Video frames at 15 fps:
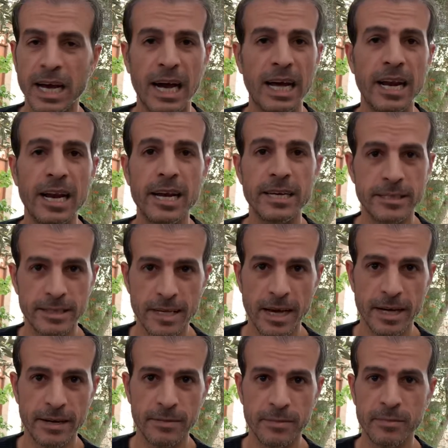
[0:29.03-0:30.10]
على
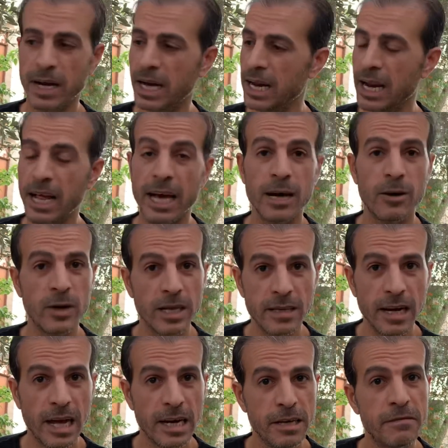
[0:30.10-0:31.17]
الإنسان على الحيوانات
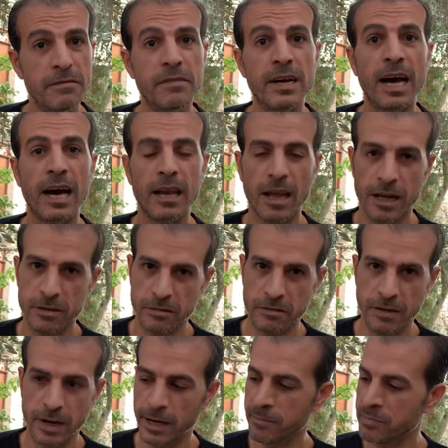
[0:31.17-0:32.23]
الأليفة على
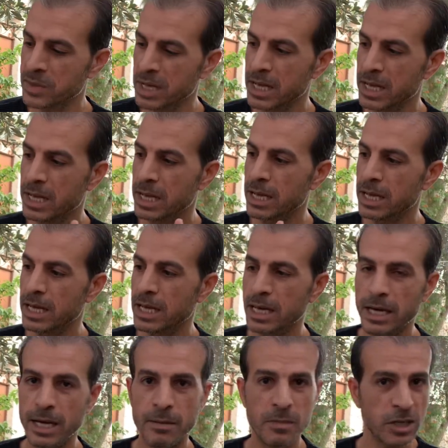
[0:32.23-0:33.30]
الأطفال
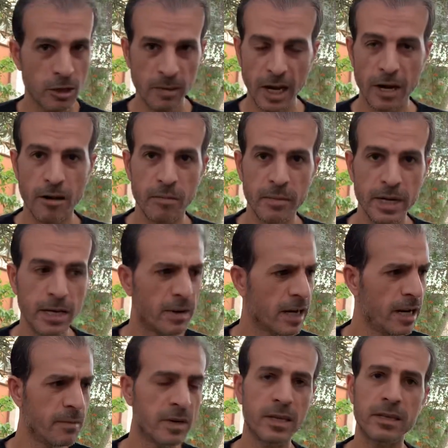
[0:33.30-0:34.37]
آه، ماشي بالعربيه
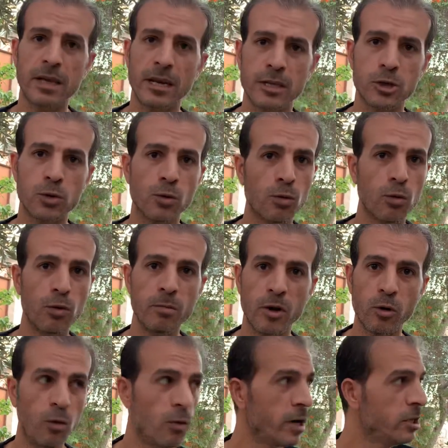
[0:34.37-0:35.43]
بقالي يمكن ثلاث شهور كل ما
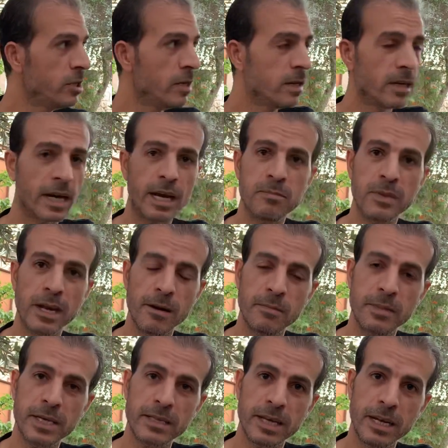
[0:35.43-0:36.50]
اروح واجي قريب من
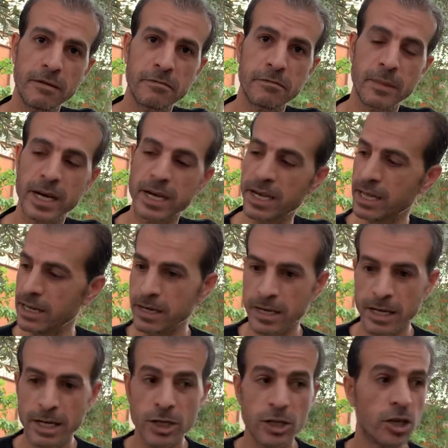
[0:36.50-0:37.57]
البيت هنا في مكان
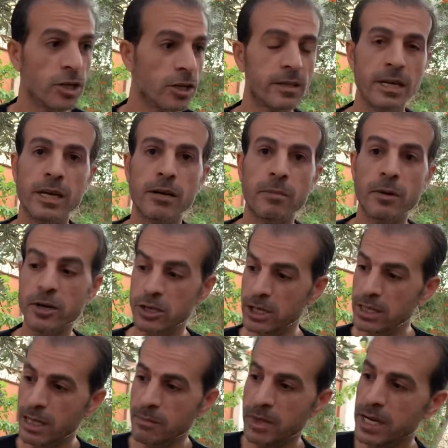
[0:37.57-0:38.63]
شجرتين كبار
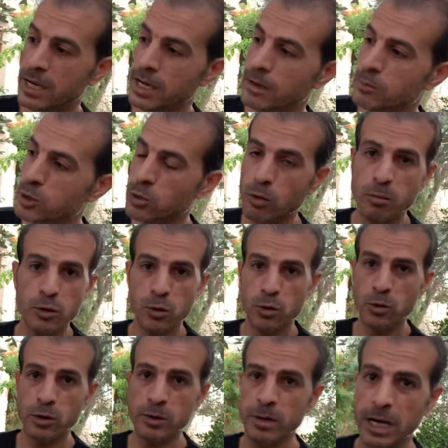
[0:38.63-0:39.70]
جدا منها بصوا
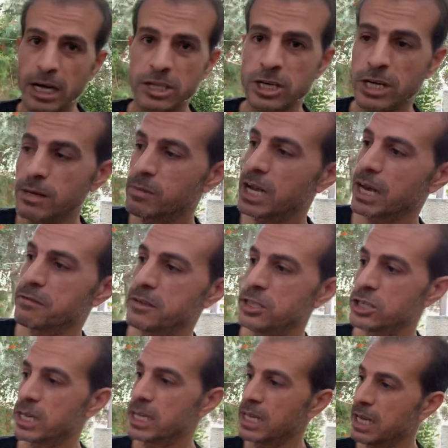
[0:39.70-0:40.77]
البذور عشان نبقى عارفين
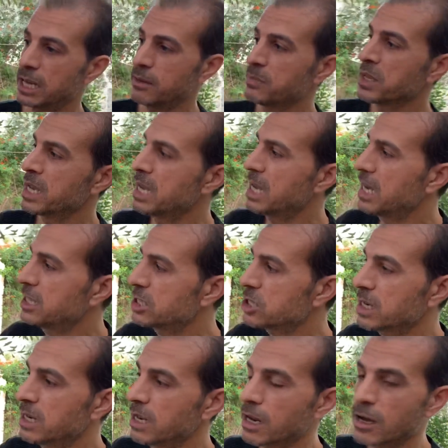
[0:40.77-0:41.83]
شكلها هذا
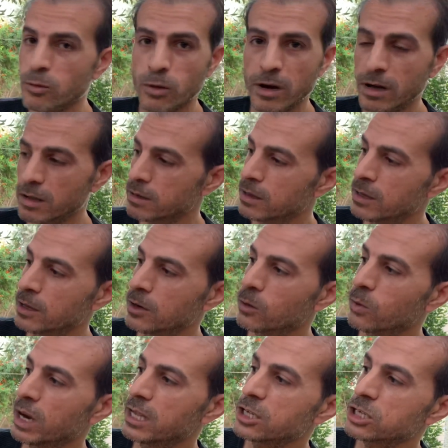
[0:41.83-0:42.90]
شكل الاوراق
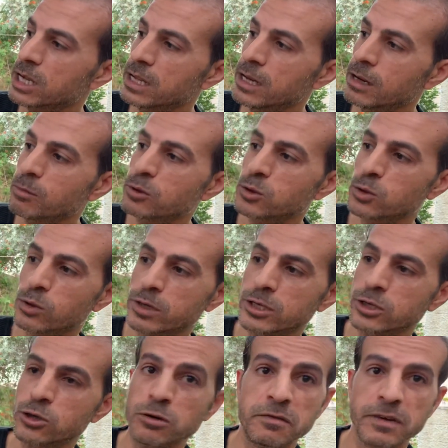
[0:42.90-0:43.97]
وهذا شكل البذور
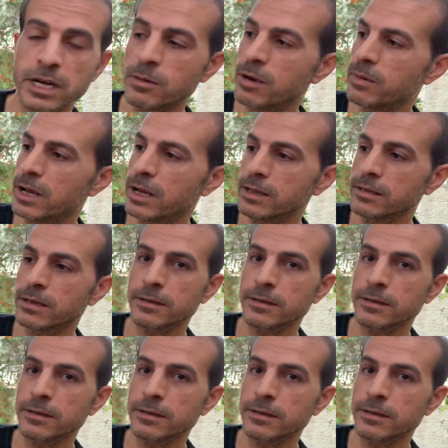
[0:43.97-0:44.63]
نشوف هنا مع بعض